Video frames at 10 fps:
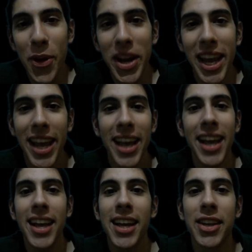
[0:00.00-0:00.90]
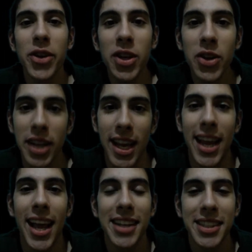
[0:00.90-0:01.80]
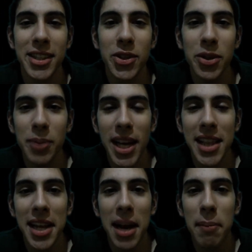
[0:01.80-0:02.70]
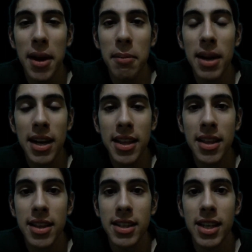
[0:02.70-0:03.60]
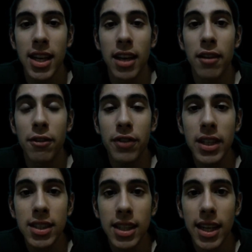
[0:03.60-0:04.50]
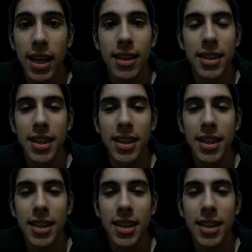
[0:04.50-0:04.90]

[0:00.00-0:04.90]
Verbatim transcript: porque yo creo que al señor Brian de la Palma le dices física,